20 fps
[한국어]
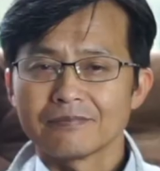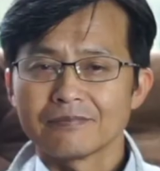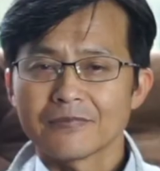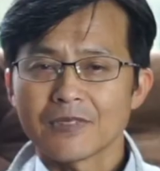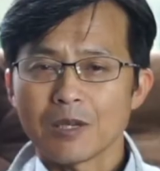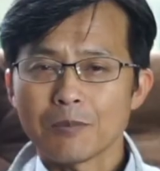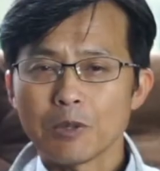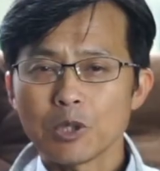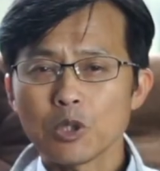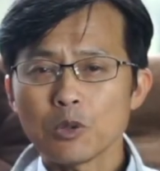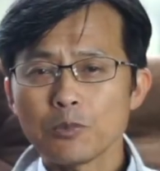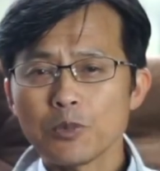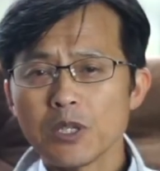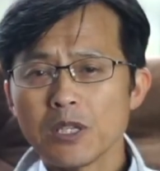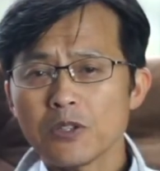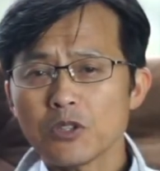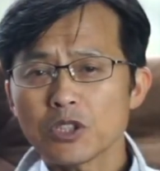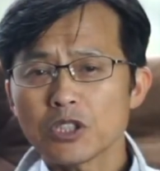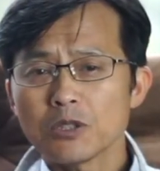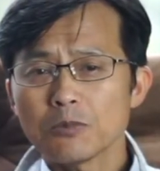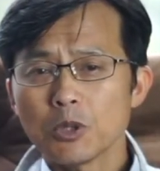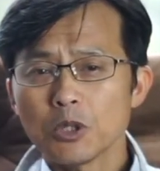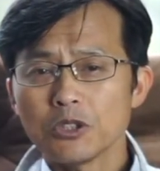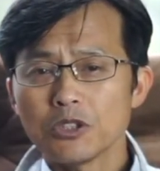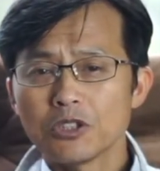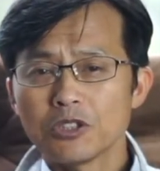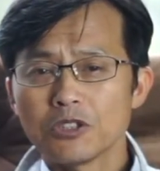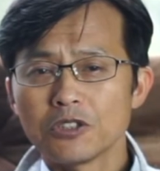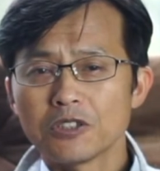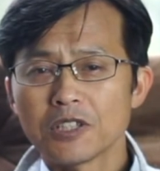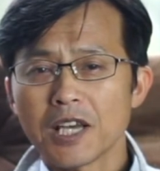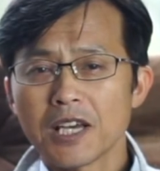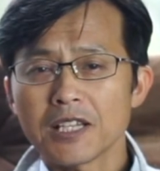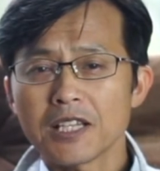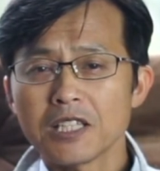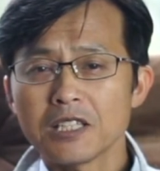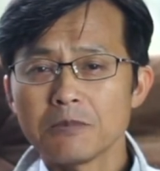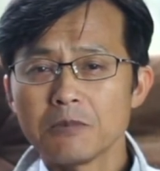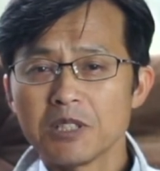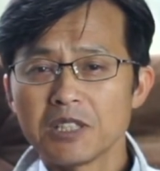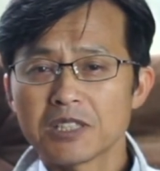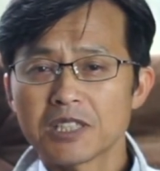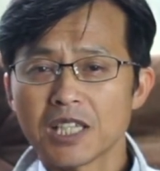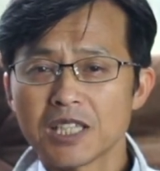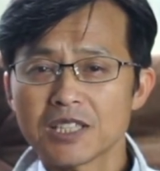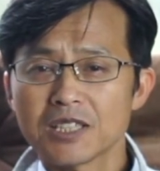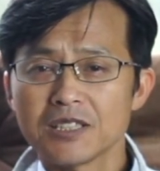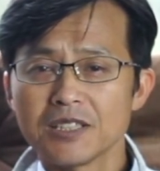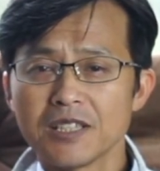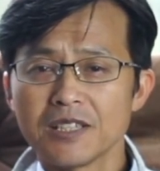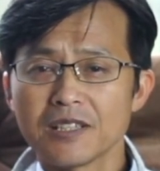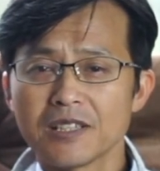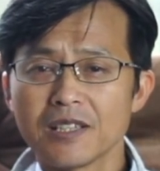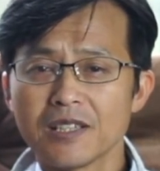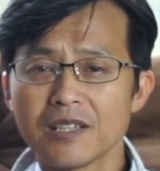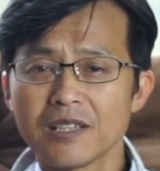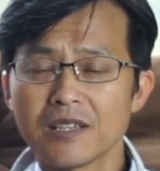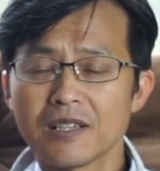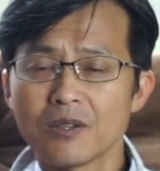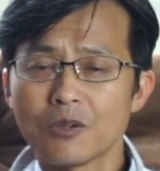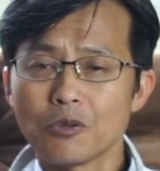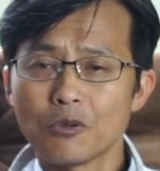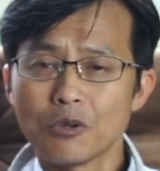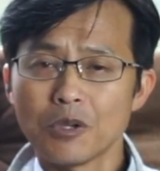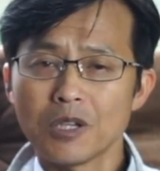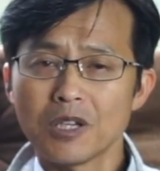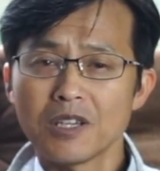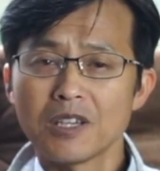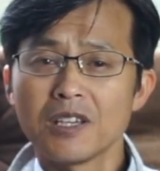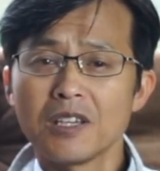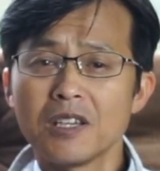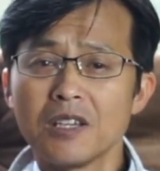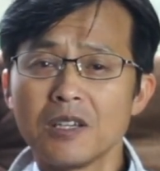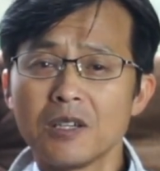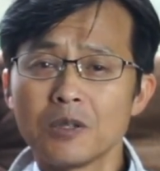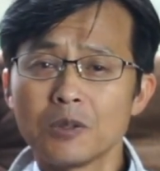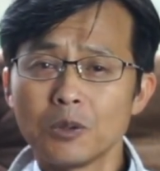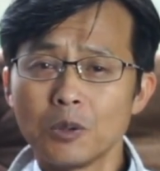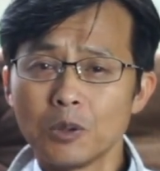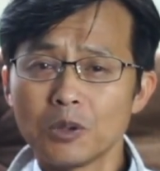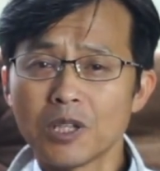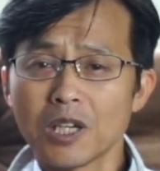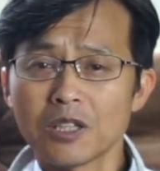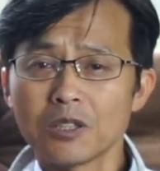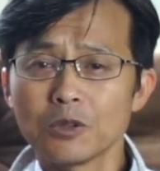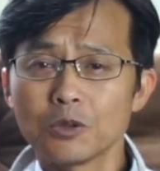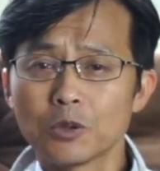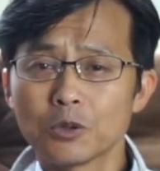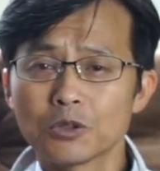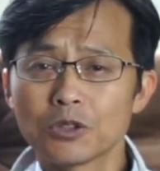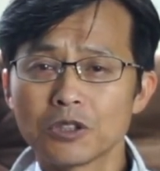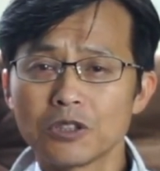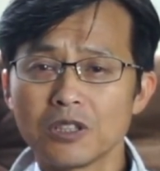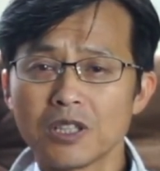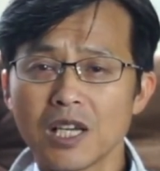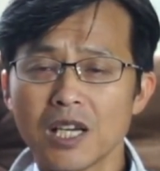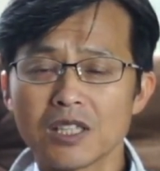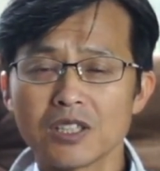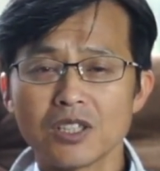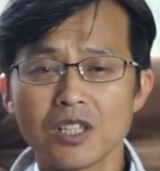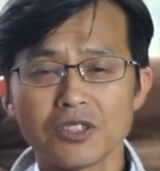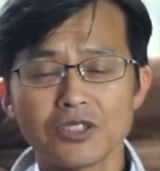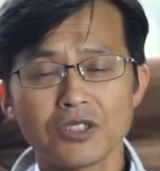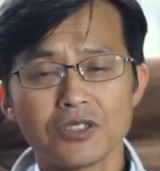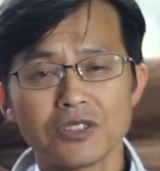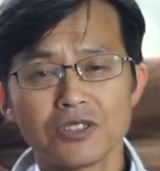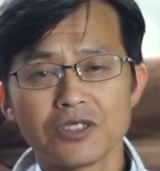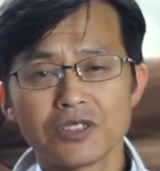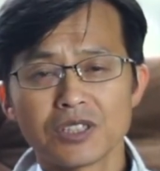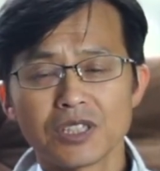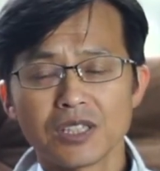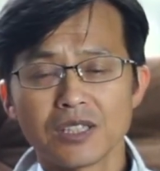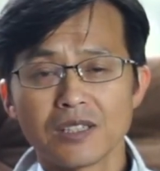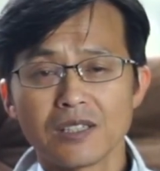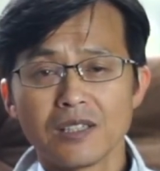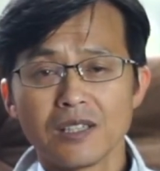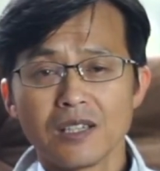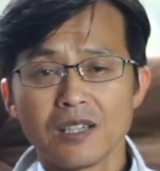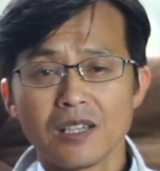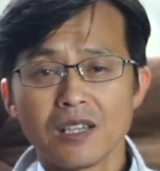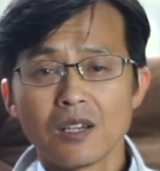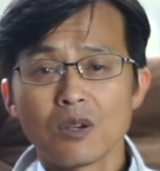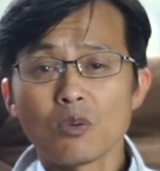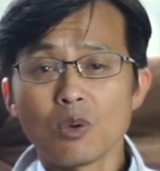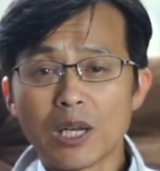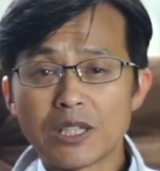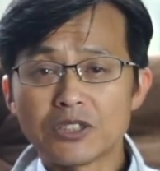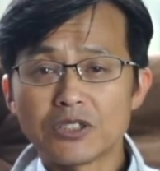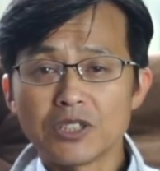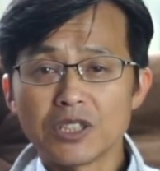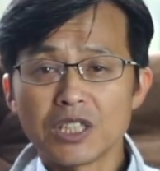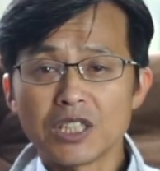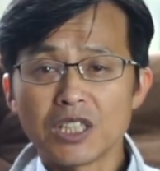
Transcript: 아마도 피에르 시몬드는 하나님이 자신에게 왜 또 다른 도전을 하게 하셨는지 완전히